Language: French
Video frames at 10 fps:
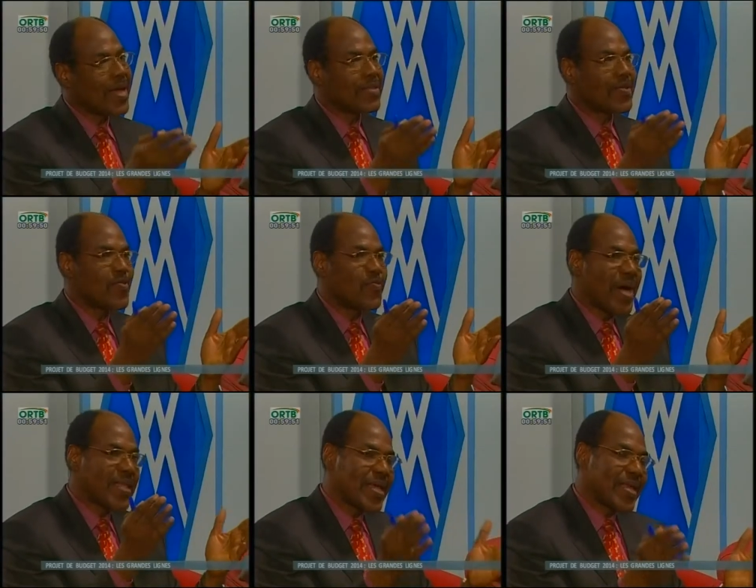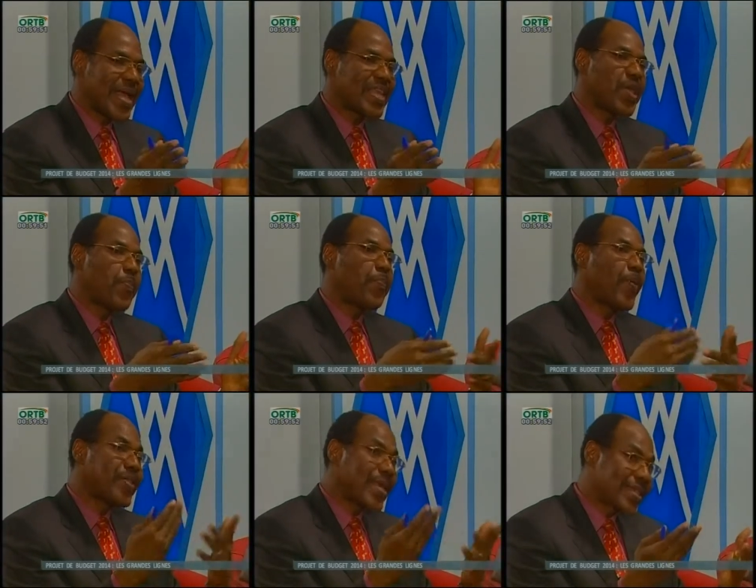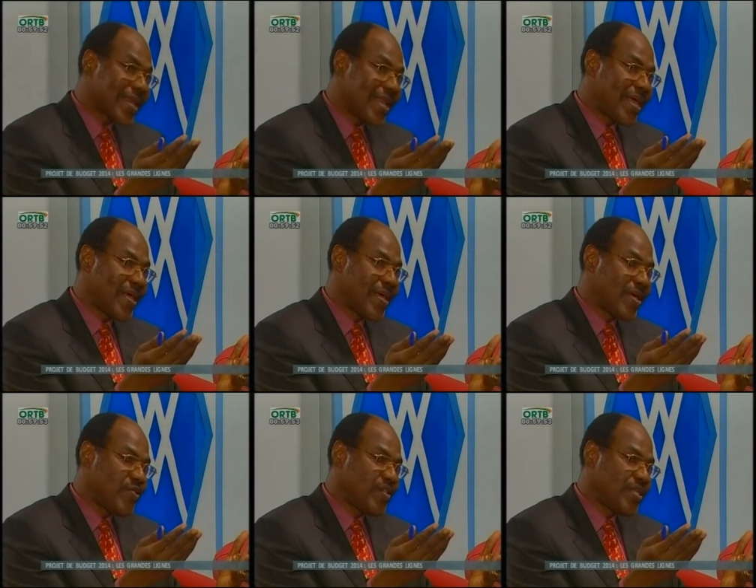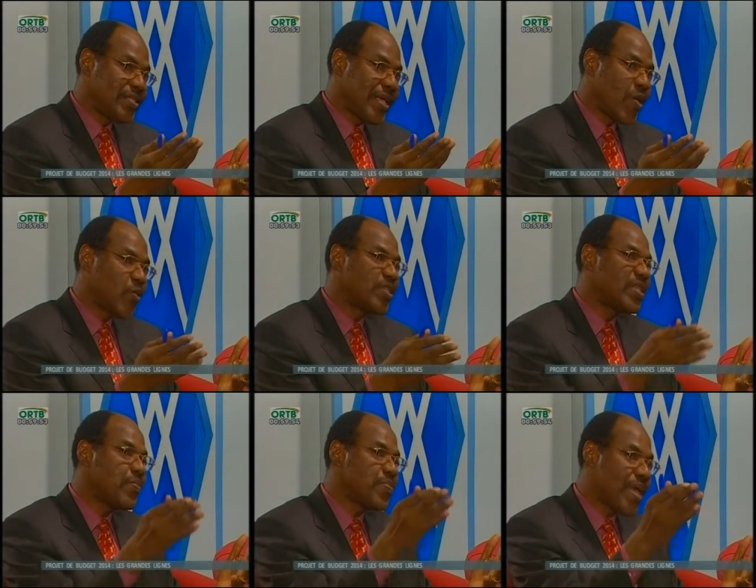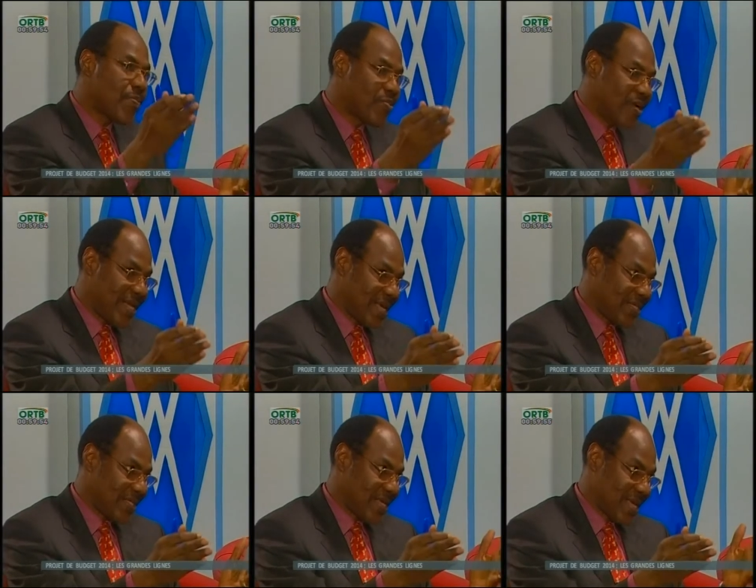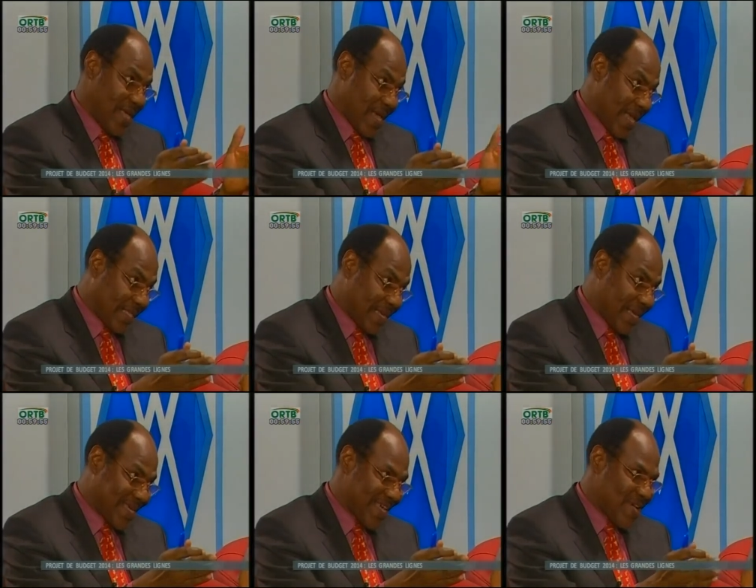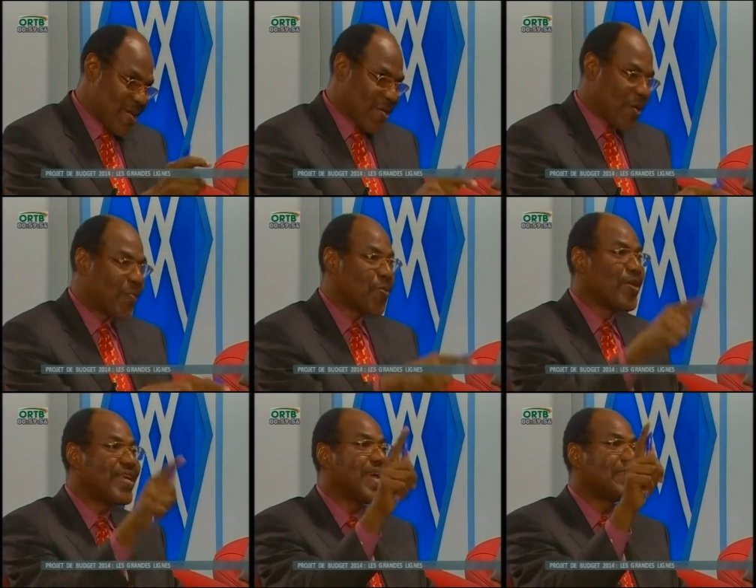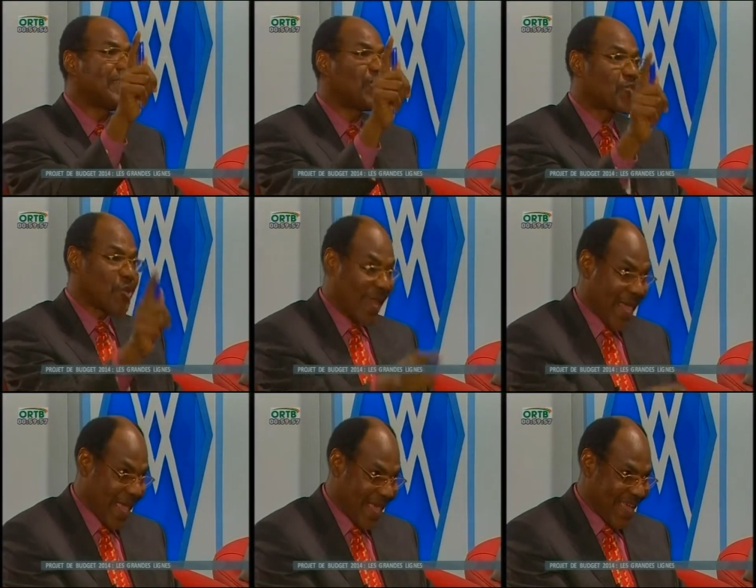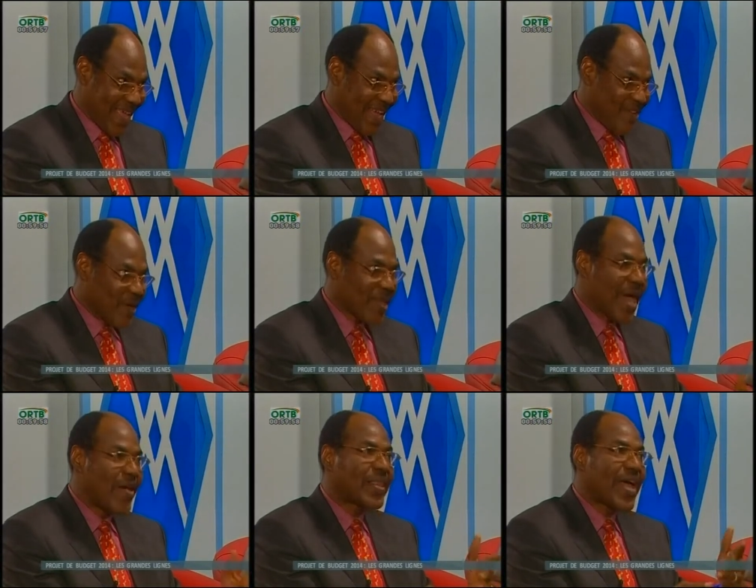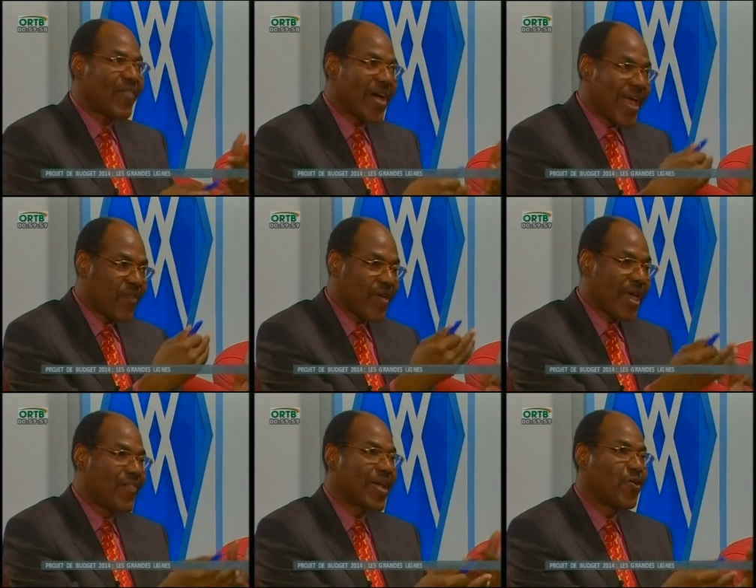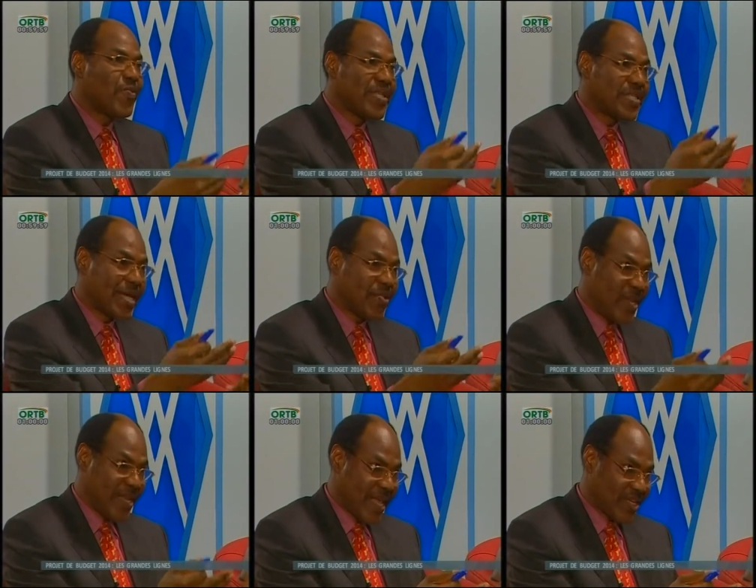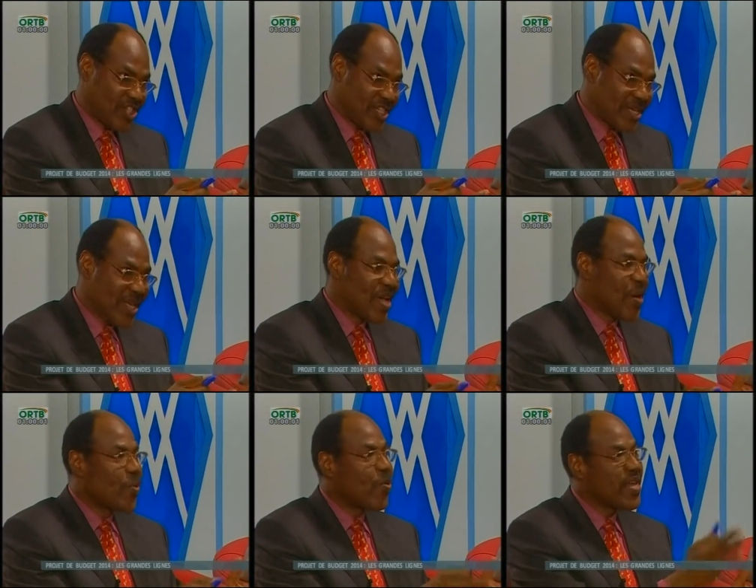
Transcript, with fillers: du matériel qui peut être utilisé aussi bien pour l'énergie électrique que pour l'énergie solaire. Donc il y a un travail à faire avec le ministère de l'Énergie pour